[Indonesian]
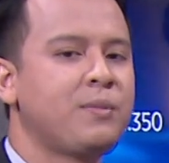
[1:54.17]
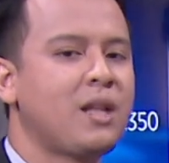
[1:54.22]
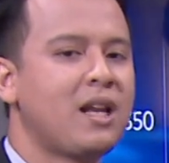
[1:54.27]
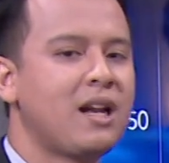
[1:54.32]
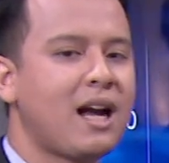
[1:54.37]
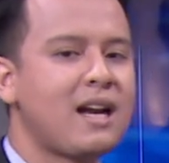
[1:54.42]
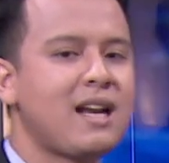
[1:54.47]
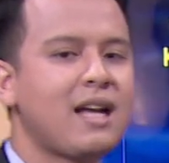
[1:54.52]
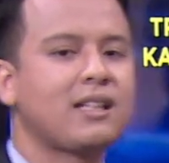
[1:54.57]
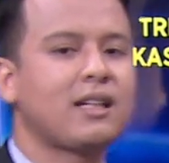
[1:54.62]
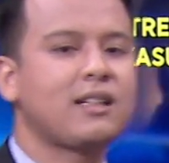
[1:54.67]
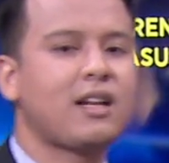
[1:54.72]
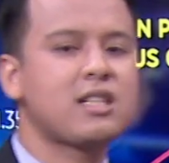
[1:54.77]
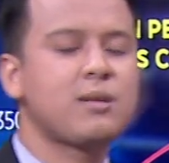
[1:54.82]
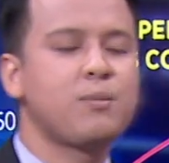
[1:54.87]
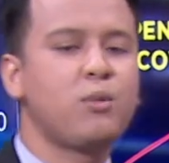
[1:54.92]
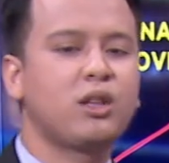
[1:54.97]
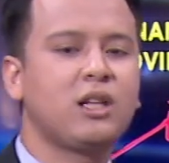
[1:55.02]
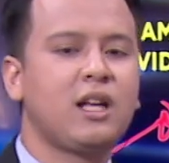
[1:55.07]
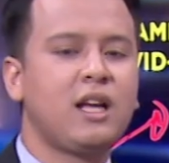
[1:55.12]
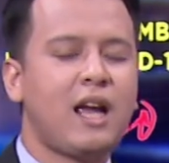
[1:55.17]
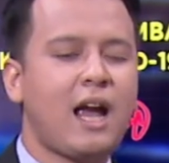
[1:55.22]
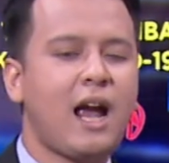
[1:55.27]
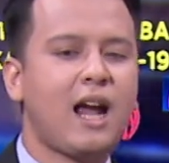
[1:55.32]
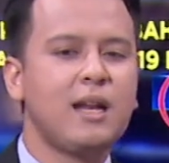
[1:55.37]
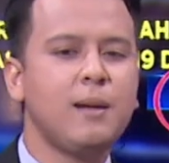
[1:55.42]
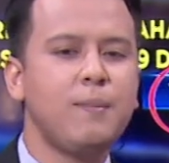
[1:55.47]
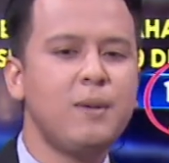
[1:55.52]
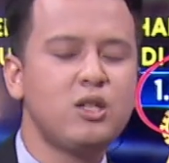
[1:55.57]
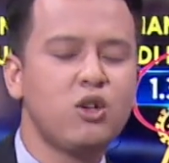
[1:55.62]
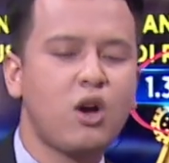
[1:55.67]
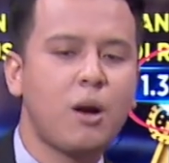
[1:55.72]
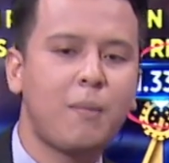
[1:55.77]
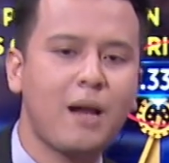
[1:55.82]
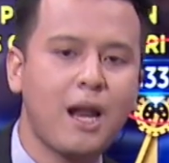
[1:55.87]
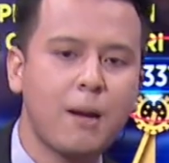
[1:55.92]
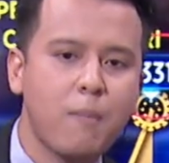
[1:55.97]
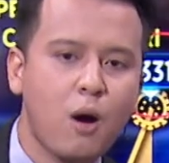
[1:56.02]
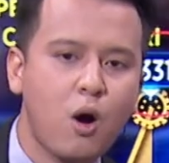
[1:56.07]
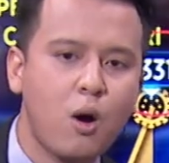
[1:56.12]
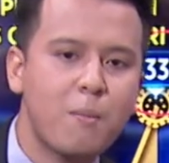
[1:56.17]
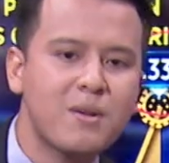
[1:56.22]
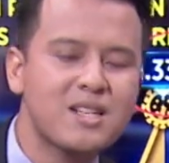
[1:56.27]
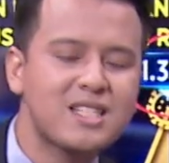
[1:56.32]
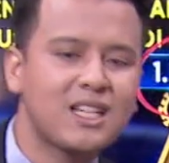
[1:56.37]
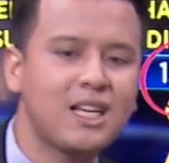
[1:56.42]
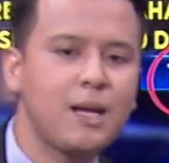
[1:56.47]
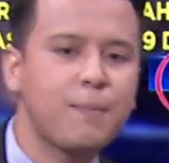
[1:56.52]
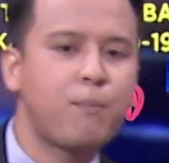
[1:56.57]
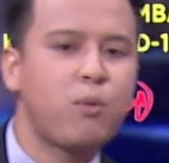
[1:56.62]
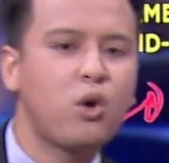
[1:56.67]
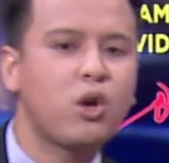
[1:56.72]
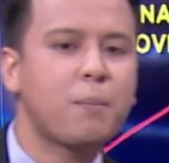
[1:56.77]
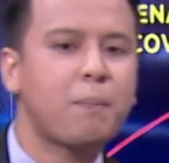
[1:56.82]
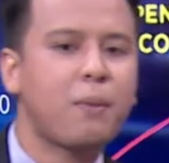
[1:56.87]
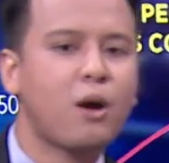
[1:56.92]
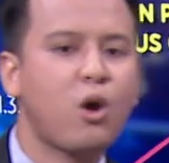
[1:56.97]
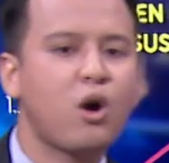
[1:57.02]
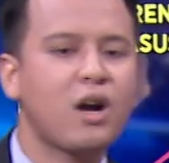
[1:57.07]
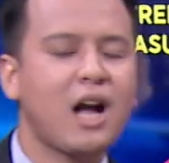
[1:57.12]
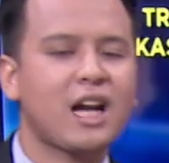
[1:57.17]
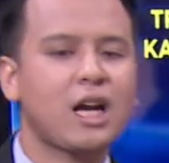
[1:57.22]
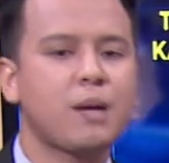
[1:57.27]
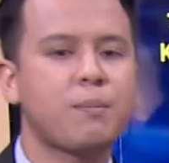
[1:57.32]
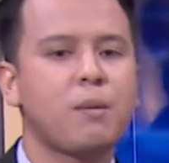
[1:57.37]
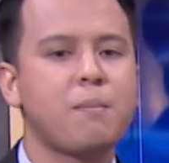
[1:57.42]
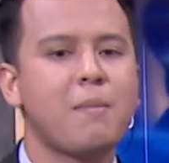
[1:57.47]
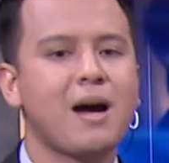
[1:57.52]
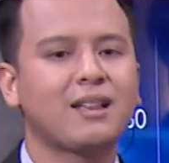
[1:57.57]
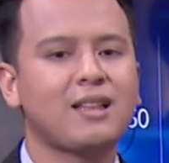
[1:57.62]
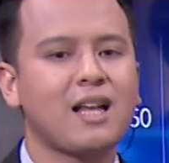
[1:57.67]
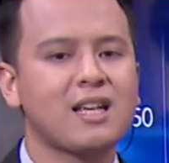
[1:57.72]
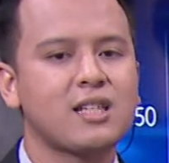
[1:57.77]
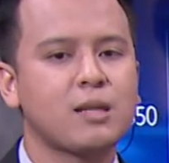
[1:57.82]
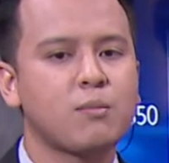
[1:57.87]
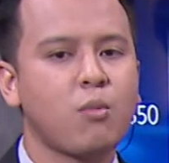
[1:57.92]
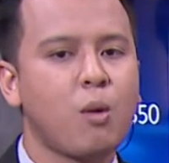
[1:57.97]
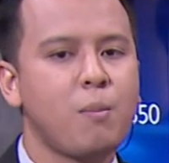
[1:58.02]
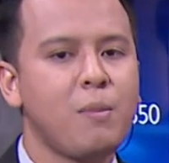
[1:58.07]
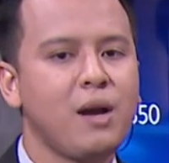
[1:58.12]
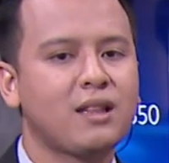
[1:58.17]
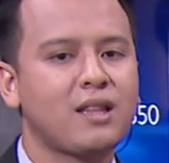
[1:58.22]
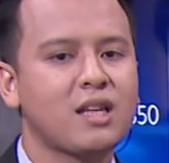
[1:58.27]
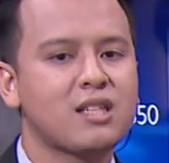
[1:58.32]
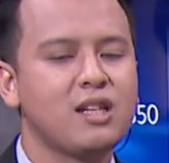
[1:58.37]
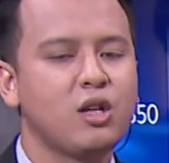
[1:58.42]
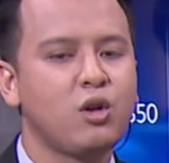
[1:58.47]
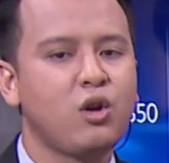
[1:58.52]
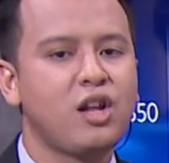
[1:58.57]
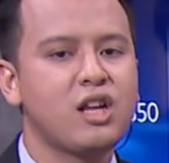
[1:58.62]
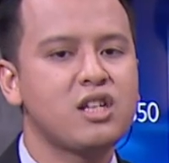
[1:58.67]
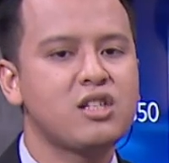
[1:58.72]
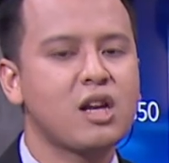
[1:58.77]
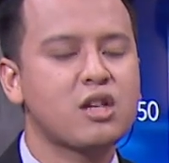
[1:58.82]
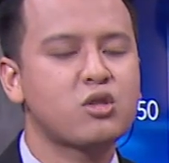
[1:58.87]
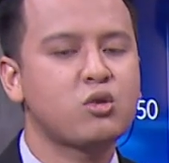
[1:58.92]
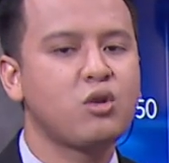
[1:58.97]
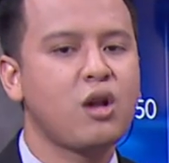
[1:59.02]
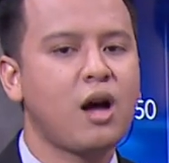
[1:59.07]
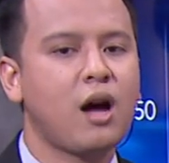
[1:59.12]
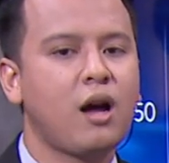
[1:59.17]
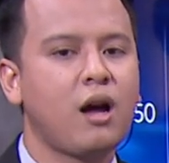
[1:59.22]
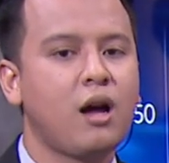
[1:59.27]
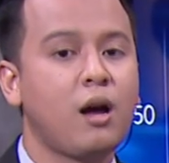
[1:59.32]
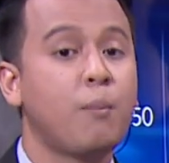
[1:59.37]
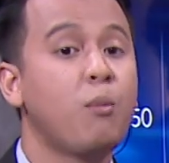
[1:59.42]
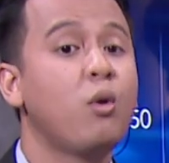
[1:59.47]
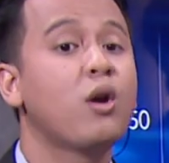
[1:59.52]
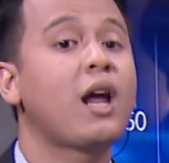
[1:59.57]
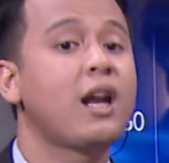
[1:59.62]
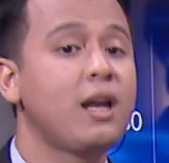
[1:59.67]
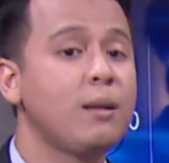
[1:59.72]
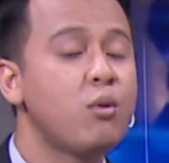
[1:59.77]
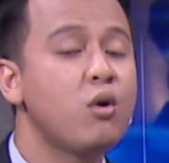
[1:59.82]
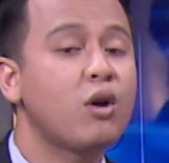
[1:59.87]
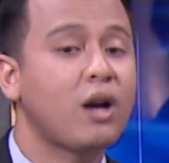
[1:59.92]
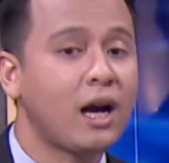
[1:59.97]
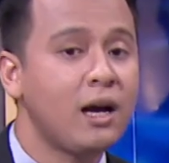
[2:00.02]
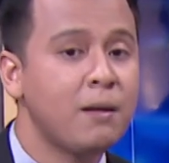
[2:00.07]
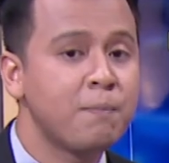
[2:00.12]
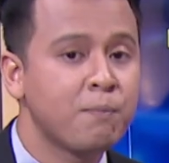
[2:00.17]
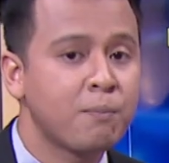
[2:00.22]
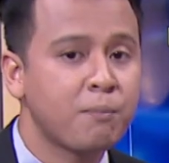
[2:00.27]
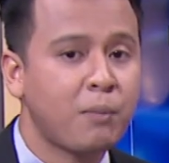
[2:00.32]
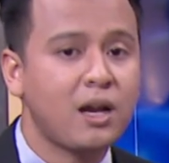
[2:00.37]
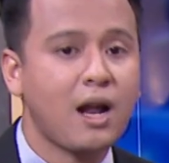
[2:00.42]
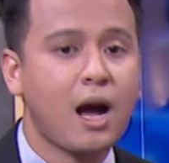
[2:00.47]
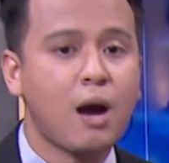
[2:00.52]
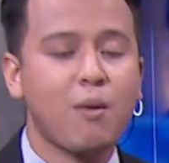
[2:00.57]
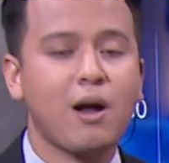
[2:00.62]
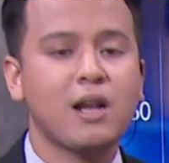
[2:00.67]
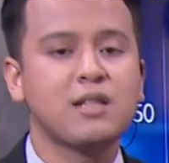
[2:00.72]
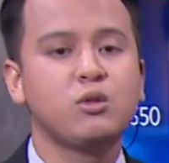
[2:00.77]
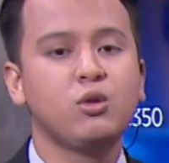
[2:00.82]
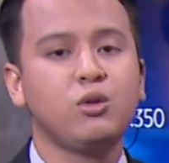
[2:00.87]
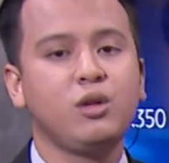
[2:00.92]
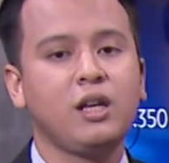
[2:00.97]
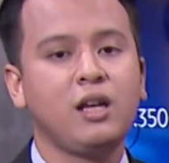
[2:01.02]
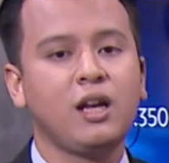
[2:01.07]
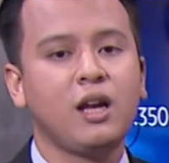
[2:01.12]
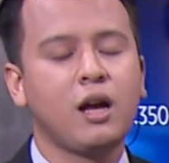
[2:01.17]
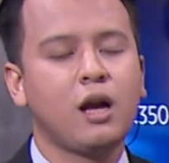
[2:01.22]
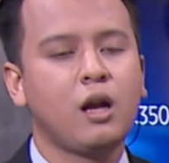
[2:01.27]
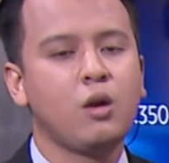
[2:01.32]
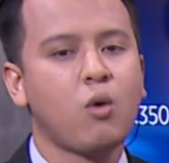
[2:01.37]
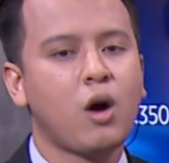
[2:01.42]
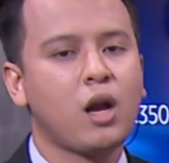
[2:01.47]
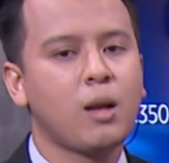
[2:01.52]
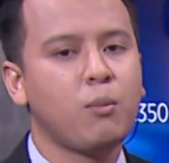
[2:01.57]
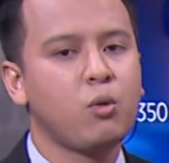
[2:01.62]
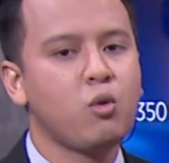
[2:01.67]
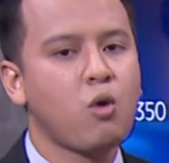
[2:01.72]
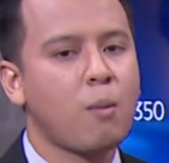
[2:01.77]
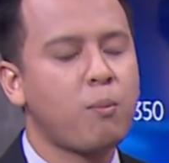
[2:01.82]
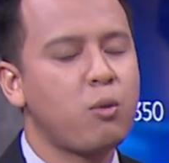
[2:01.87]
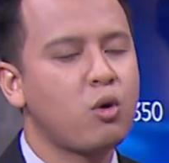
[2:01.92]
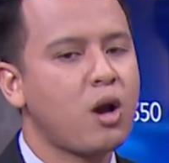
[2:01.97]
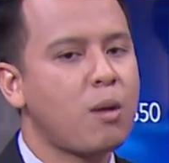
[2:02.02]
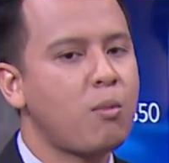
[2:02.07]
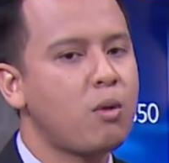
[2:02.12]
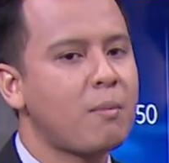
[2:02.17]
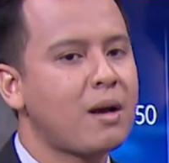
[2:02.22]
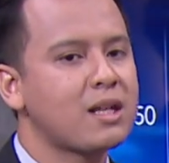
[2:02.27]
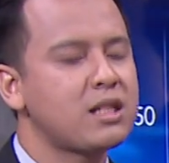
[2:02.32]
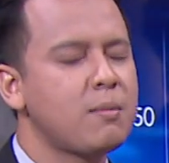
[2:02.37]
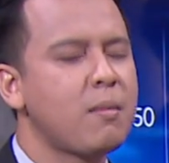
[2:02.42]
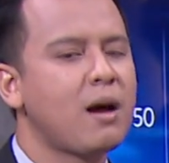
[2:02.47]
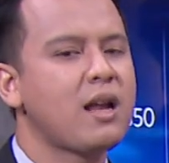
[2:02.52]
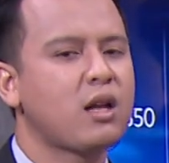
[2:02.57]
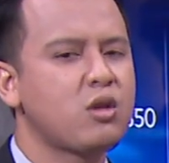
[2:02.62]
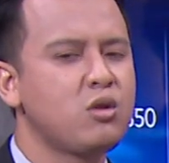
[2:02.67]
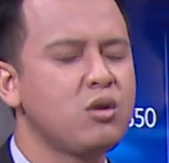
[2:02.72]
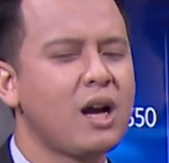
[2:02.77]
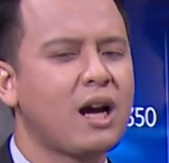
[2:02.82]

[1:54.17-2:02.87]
Dan dengan data tersebut, EDB juga menilai bahwa meskipun pelonggaran pembatasan mobilitas di Indonesia sudah mulai dibuka pada awal Juni 2020, namun masih banyak